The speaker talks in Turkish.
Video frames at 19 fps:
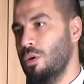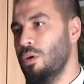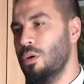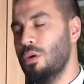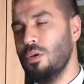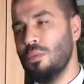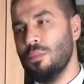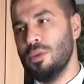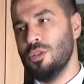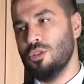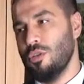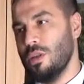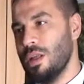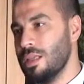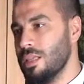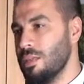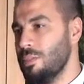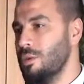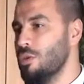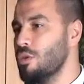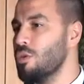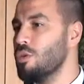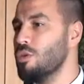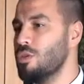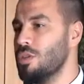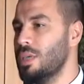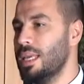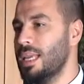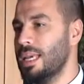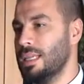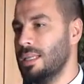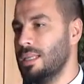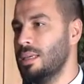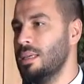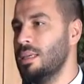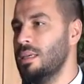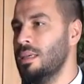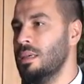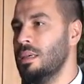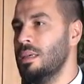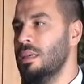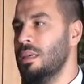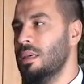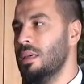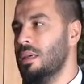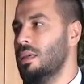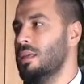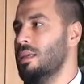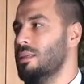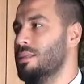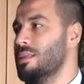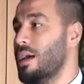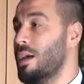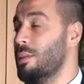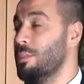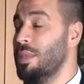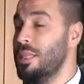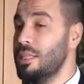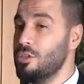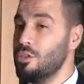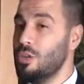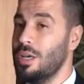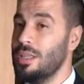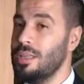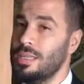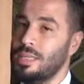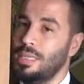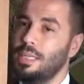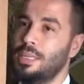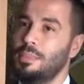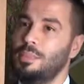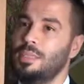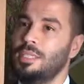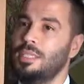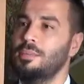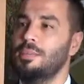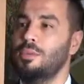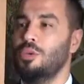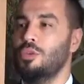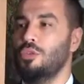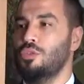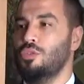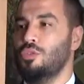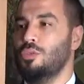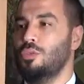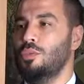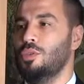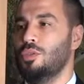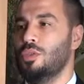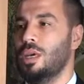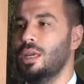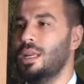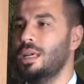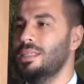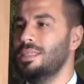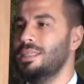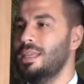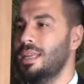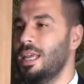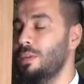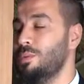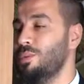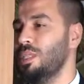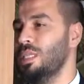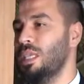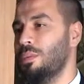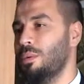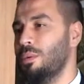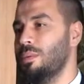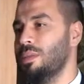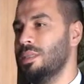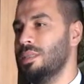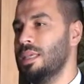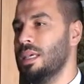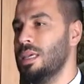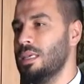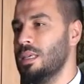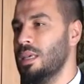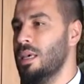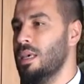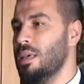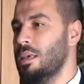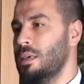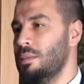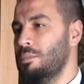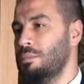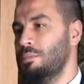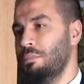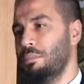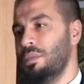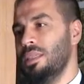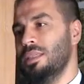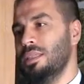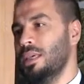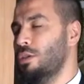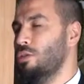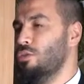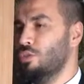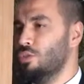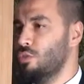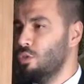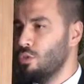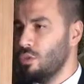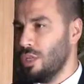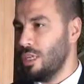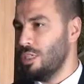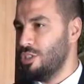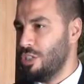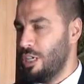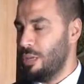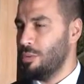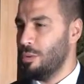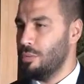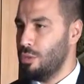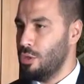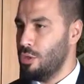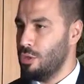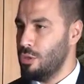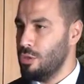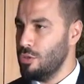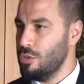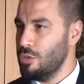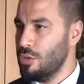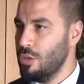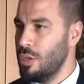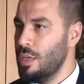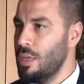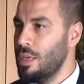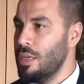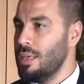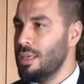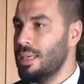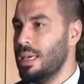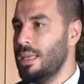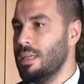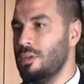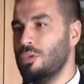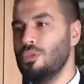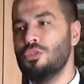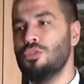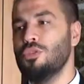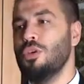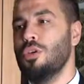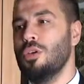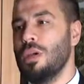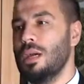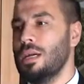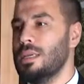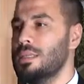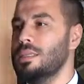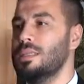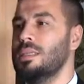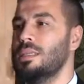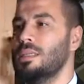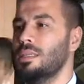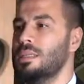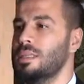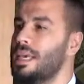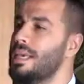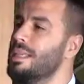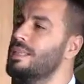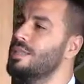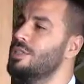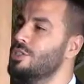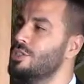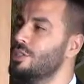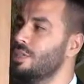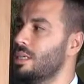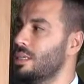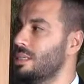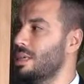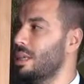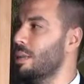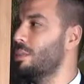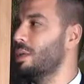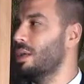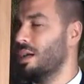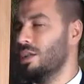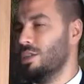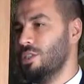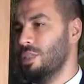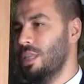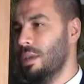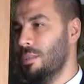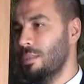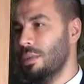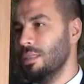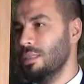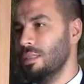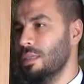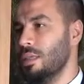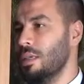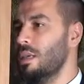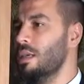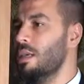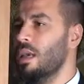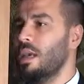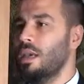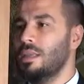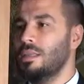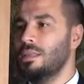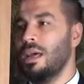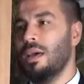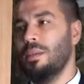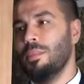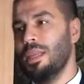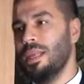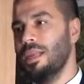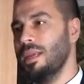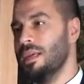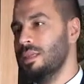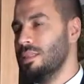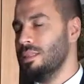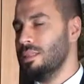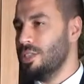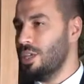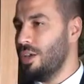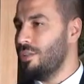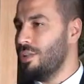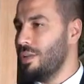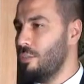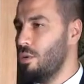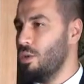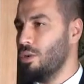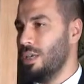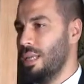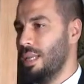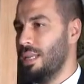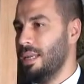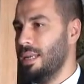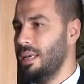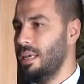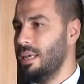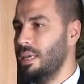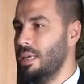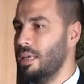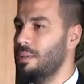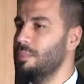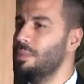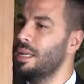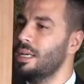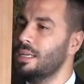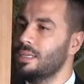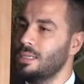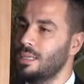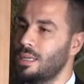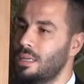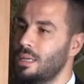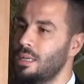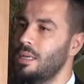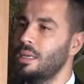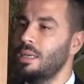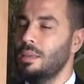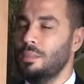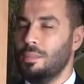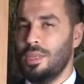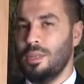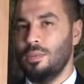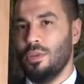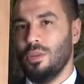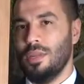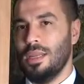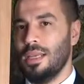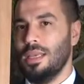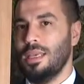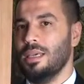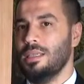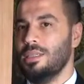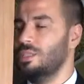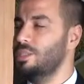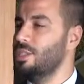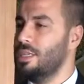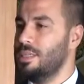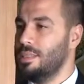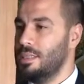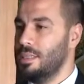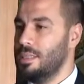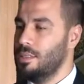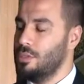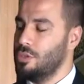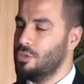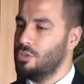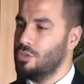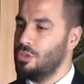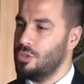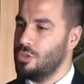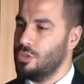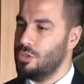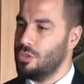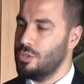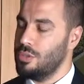15-16 bin konut gerekli. Ee, tahmini şu andaki bizim görüştüğümüz arazilerin hepsini yapabilsek 1800 konut anca yapabiliyoruz. Yani Kurtköy artık kendi içindeki talebi karşılayamaz. E, tahminen artık çevre bölgelere e, biraz daha prim olarak yansıyacaktır diye düşünüyoruz.